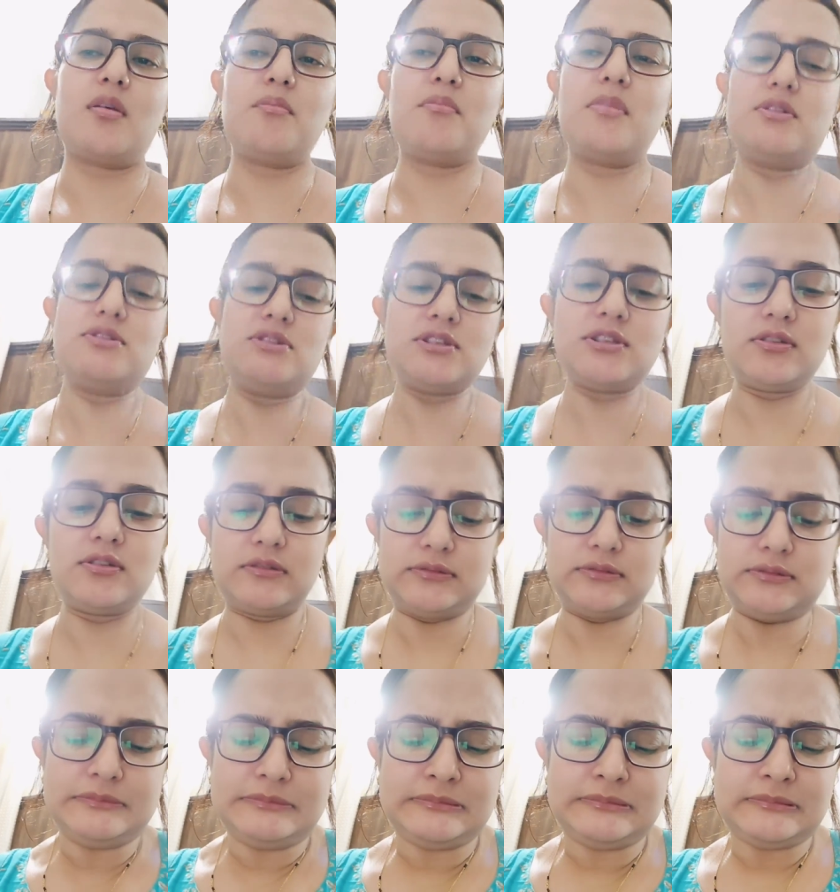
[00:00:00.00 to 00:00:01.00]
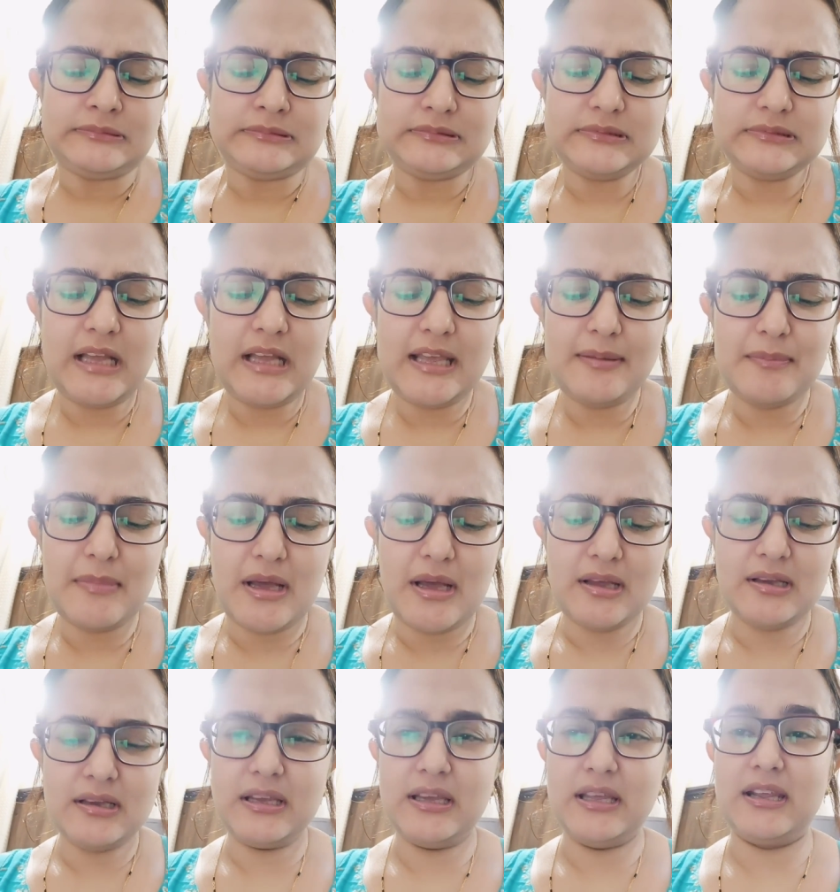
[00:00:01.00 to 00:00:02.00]
मस्त हाय माँ
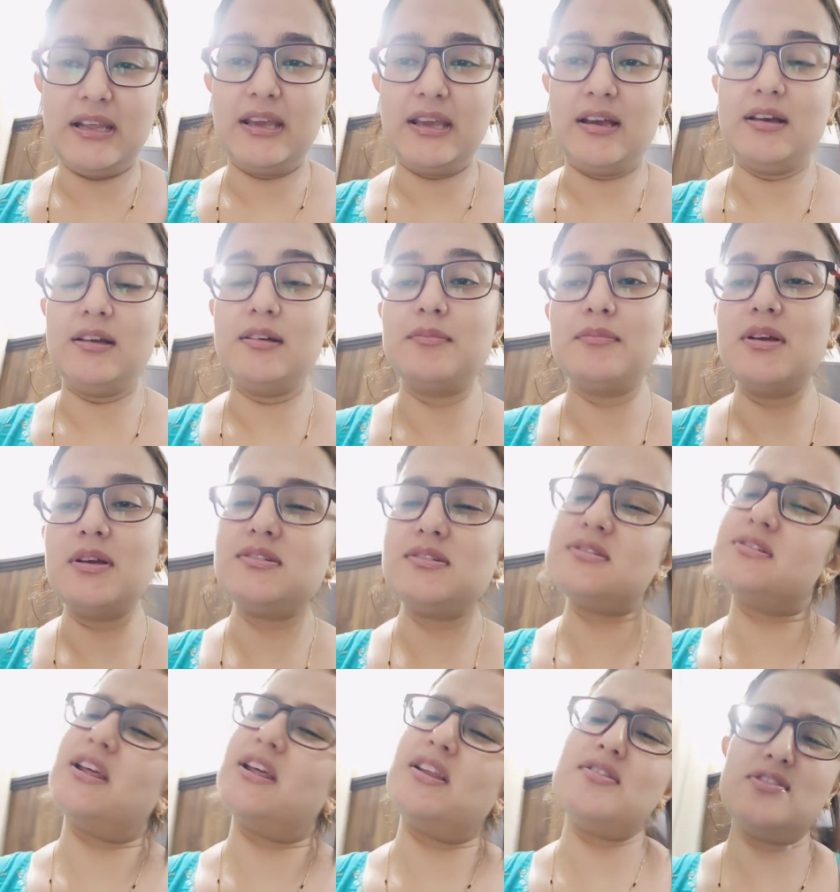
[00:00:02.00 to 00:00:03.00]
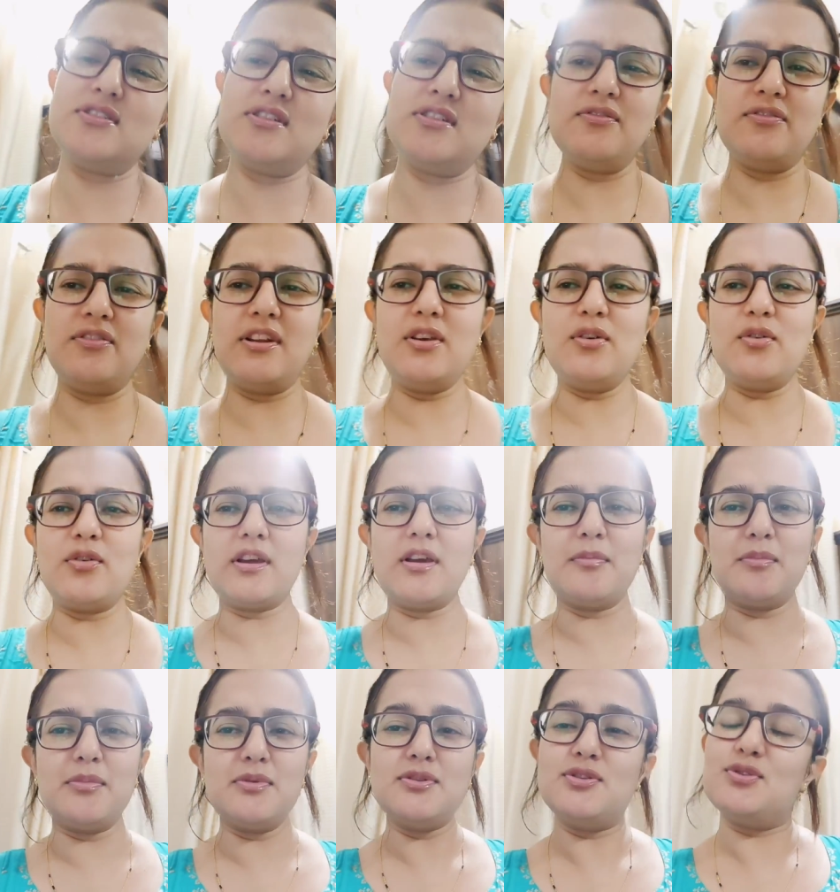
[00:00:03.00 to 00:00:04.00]
गिर गया मस्त टेंशन फ्री होके
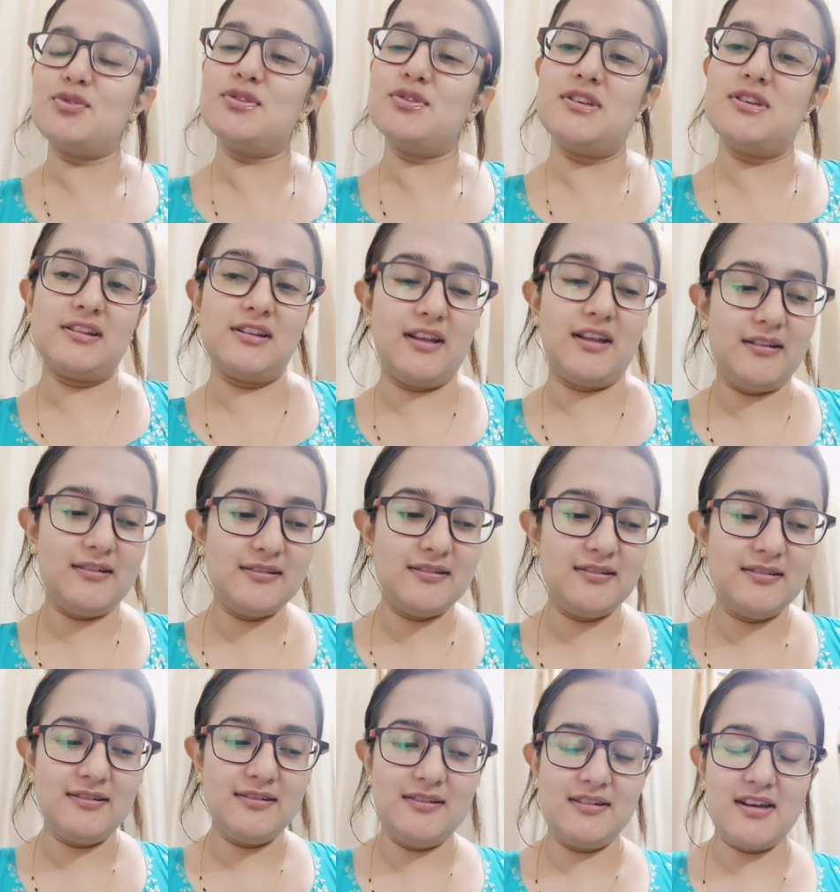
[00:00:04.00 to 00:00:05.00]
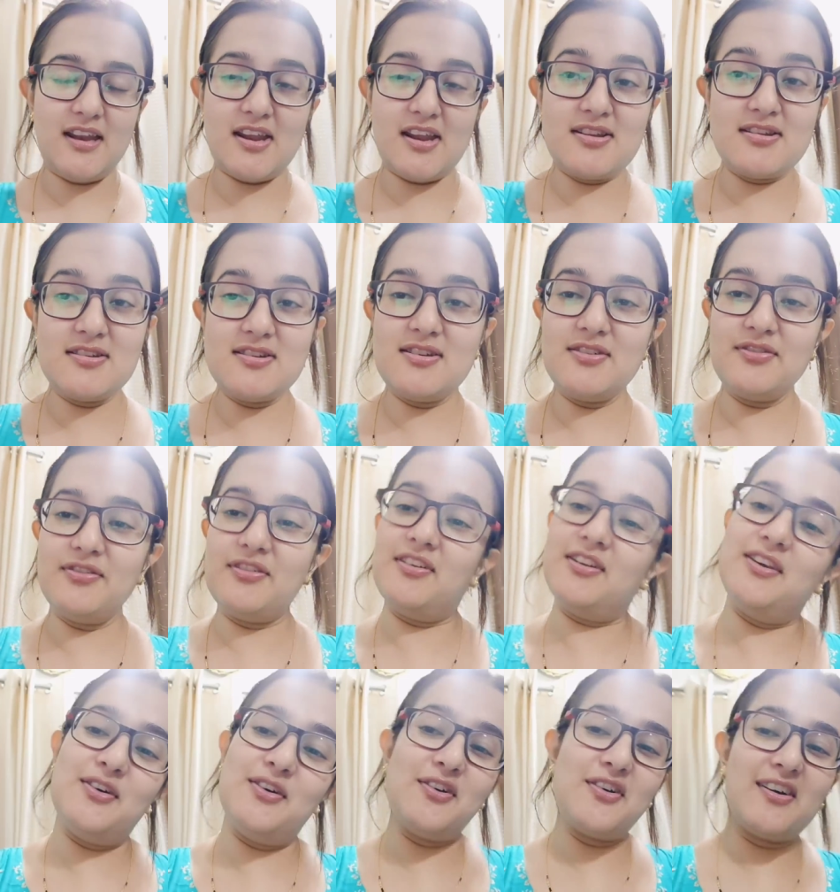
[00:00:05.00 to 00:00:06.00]
अपन सो जाता है टेंशन
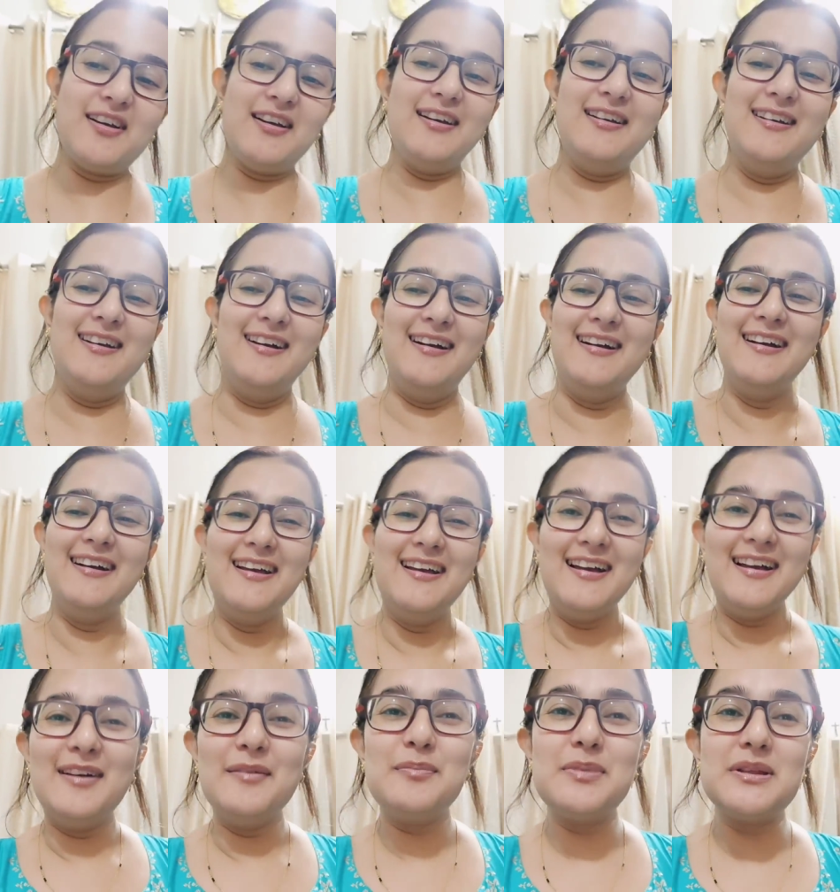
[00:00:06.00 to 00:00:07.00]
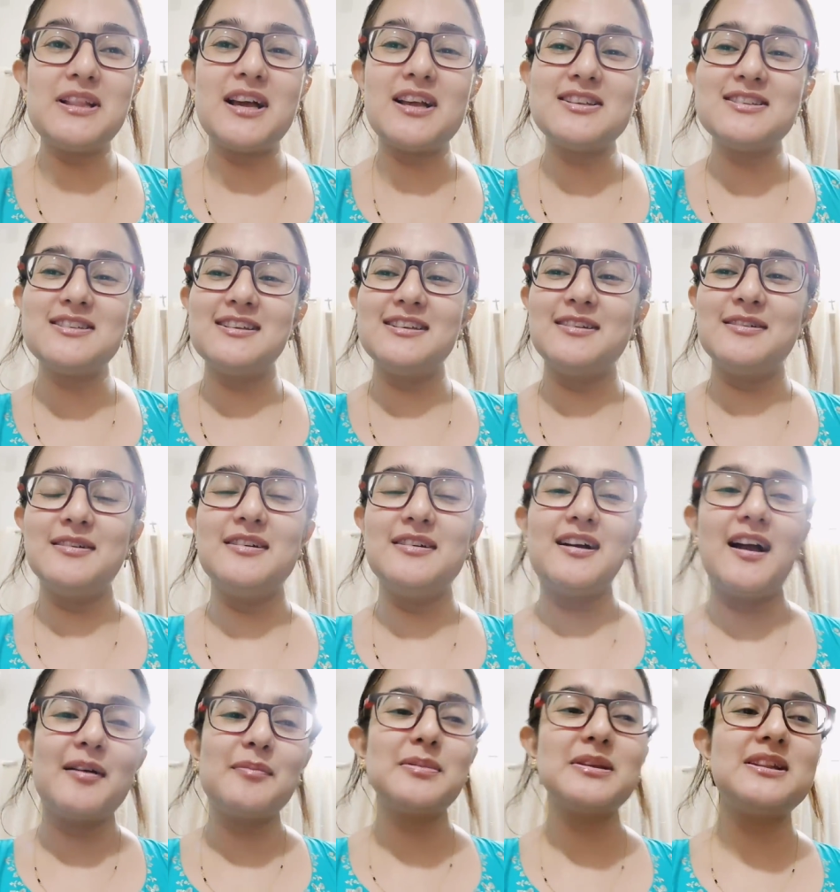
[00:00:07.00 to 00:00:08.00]
फ्री होके पिताजी
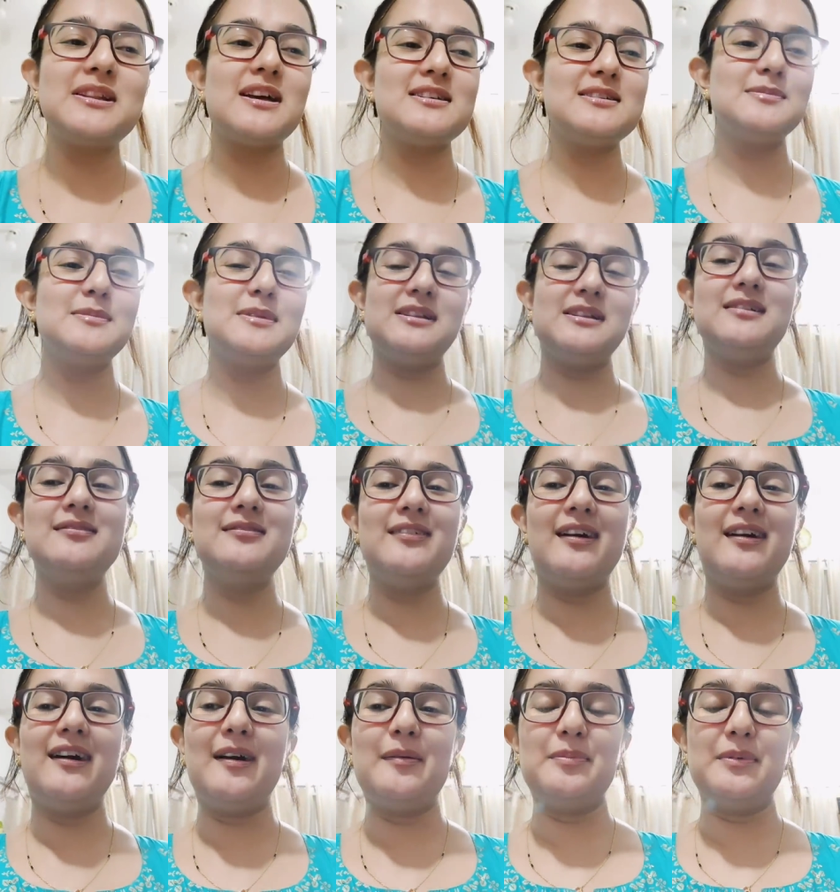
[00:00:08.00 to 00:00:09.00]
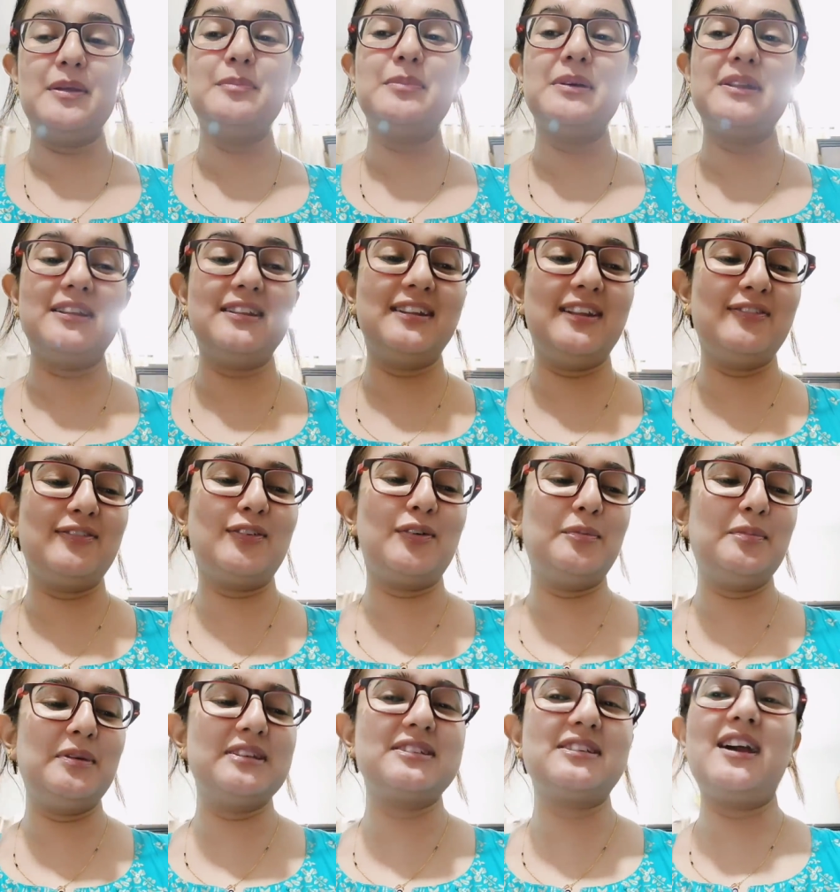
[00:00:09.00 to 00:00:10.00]
पिताजी मतलब अपने पति देव को
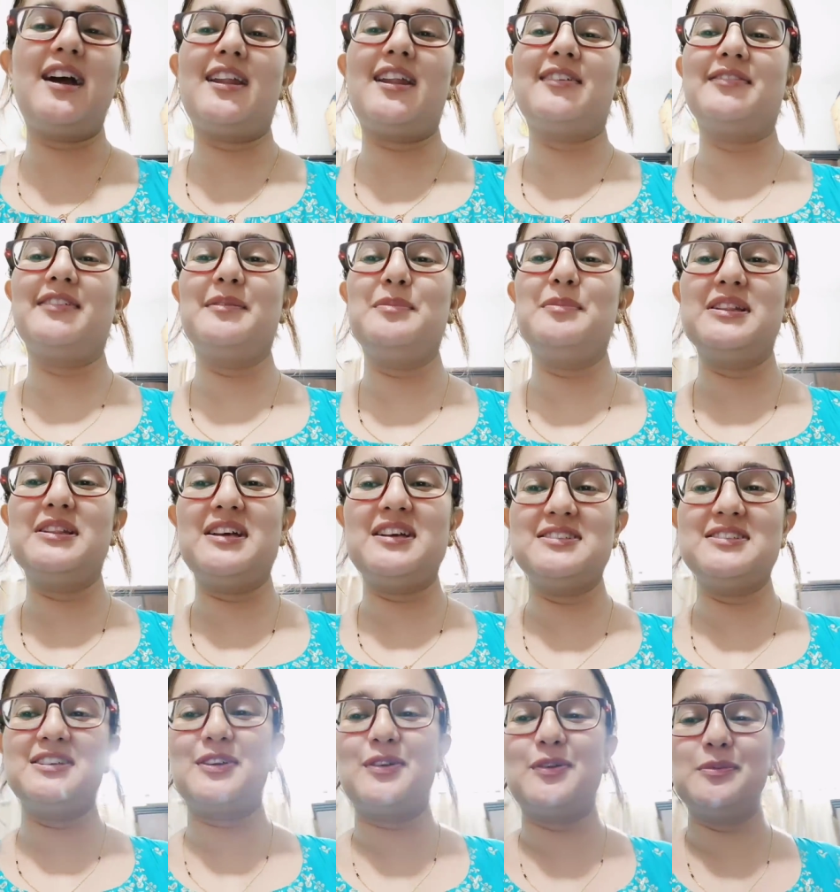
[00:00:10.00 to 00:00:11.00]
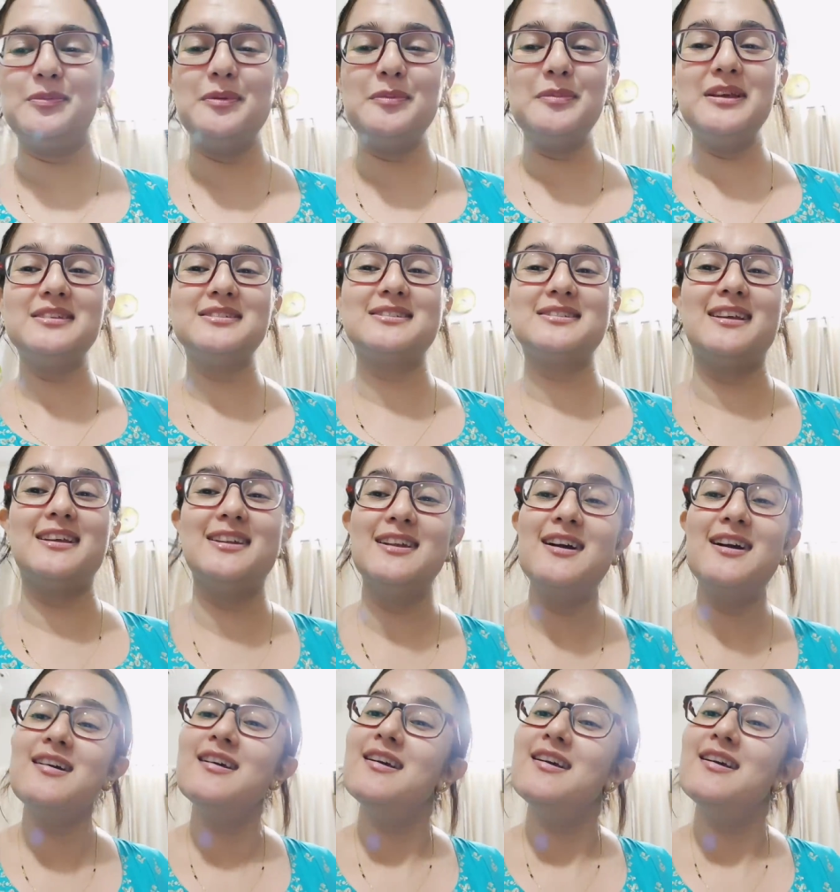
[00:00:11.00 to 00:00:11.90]
भेज के आरव के पिताजी को भी भेज के ना